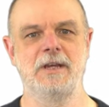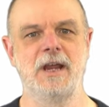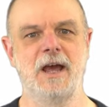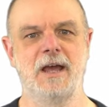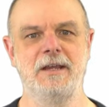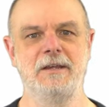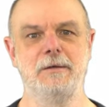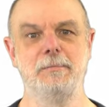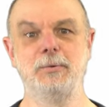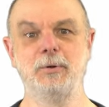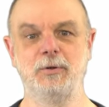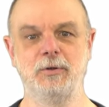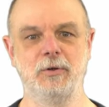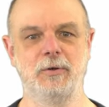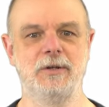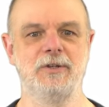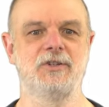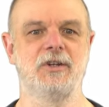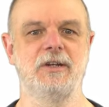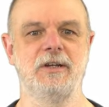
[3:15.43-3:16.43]
待機分
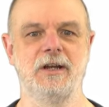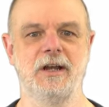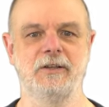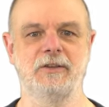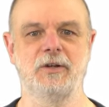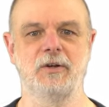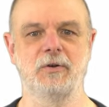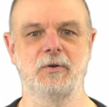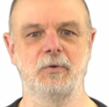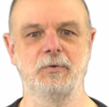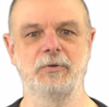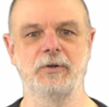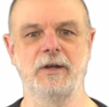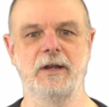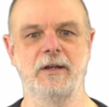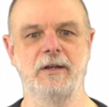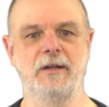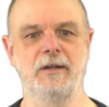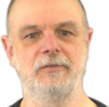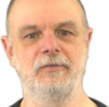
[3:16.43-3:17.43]
の1になっていること
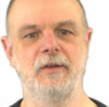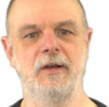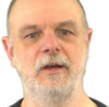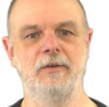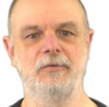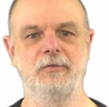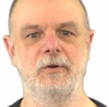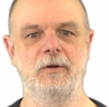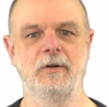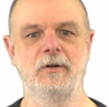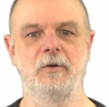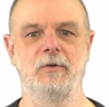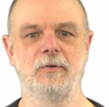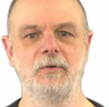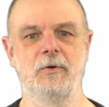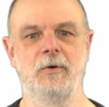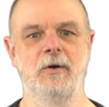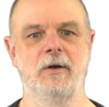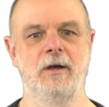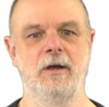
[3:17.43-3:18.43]
なんですが、それの
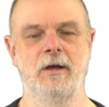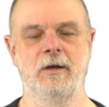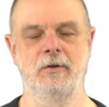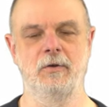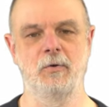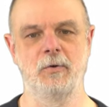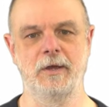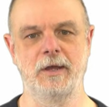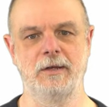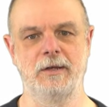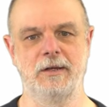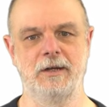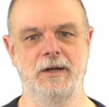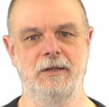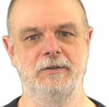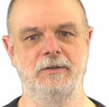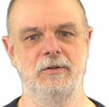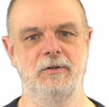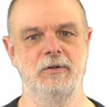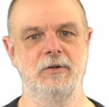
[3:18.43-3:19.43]
の合計に
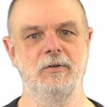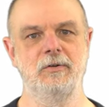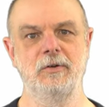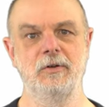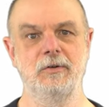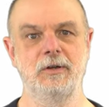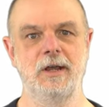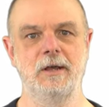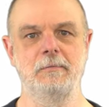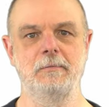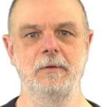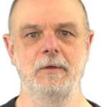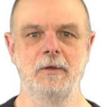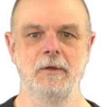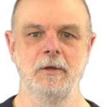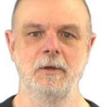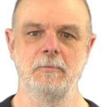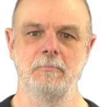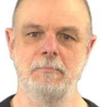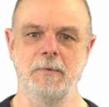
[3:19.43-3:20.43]
なっているので、
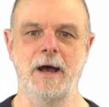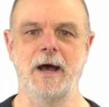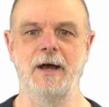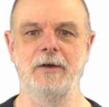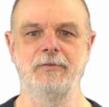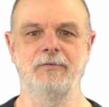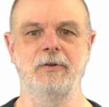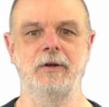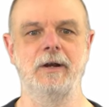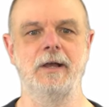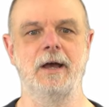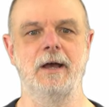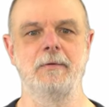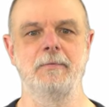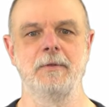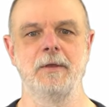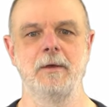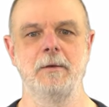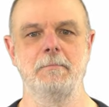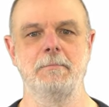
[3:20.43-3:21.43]
まあ、それが、
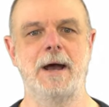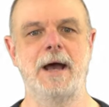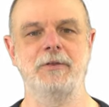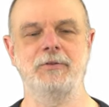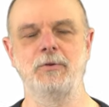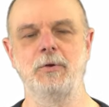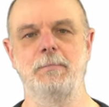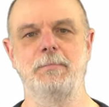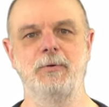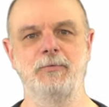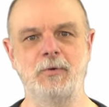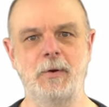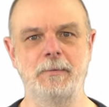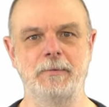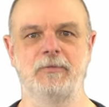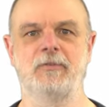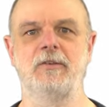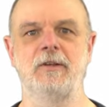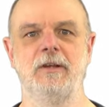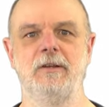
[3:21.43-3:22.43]
パスの
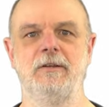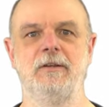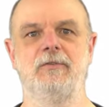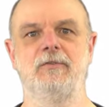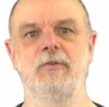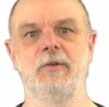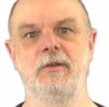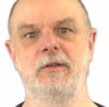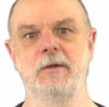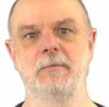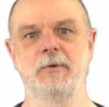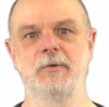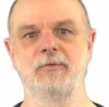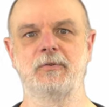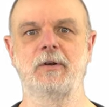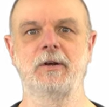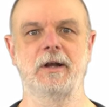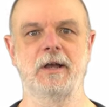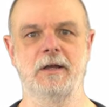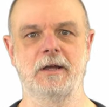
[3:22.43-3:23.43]
パフォーマンスにについても、
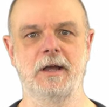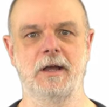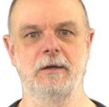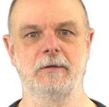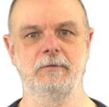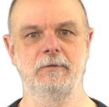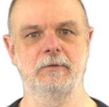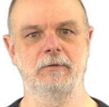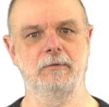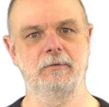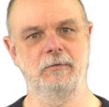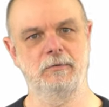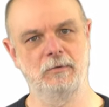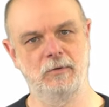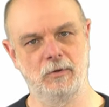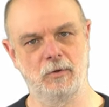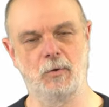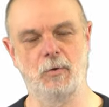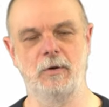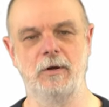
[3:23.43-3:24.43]
それが、
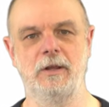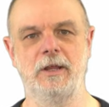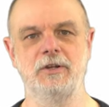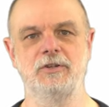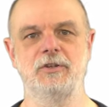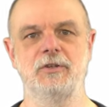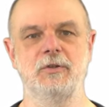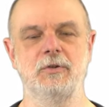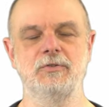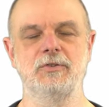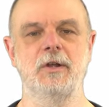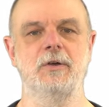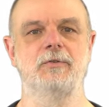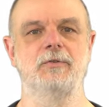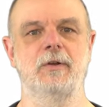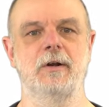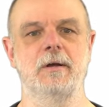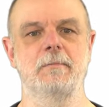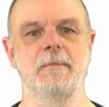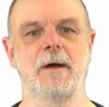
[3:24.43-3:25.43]
コレレーションとしては
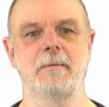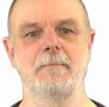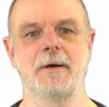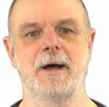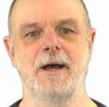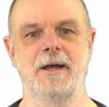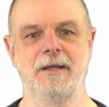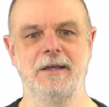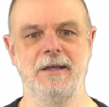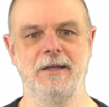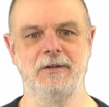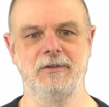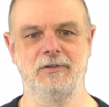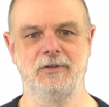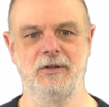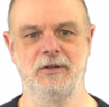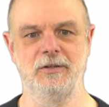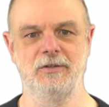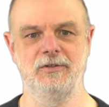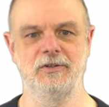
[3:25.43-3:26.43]
それはまあまあいい
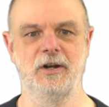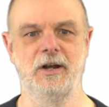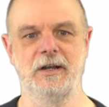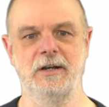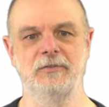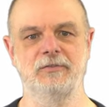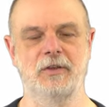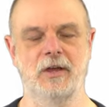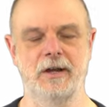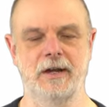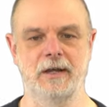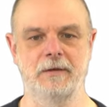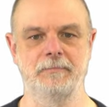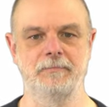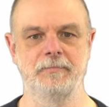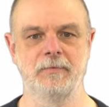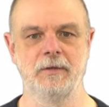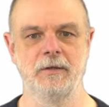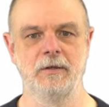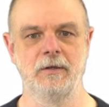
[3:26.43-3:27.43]
いいんじゃないですかね。
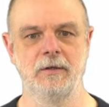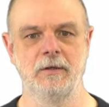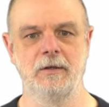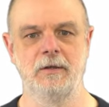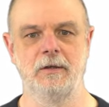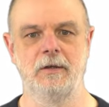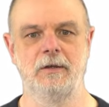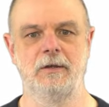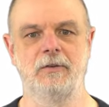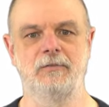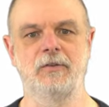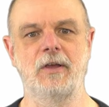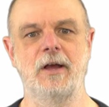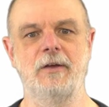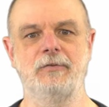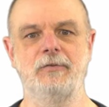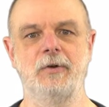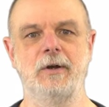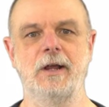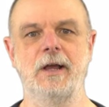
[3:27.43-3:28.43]
です
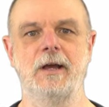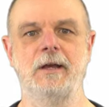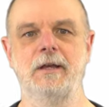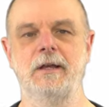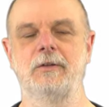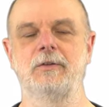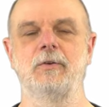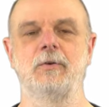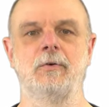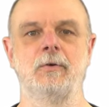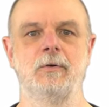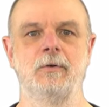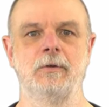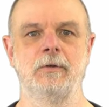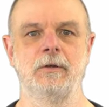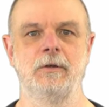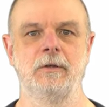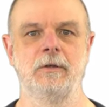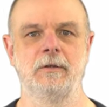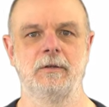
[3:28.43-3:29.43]
が、それが、えっと、
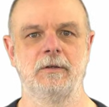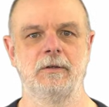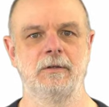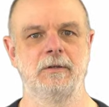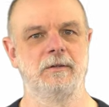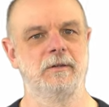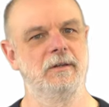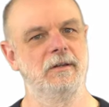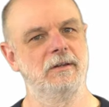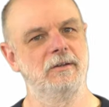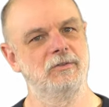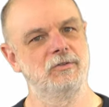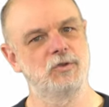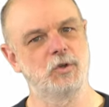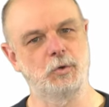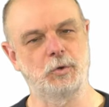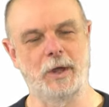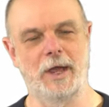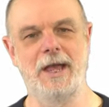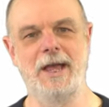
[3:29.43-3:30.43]

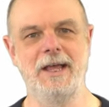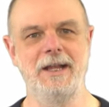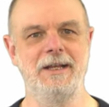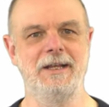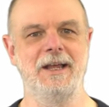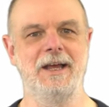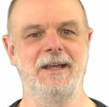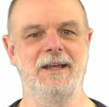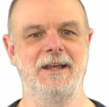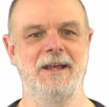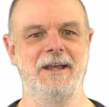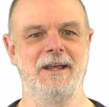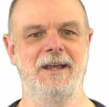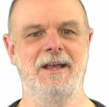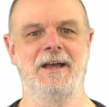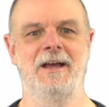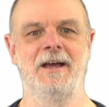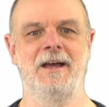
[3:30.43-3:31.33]
ちょっと変な言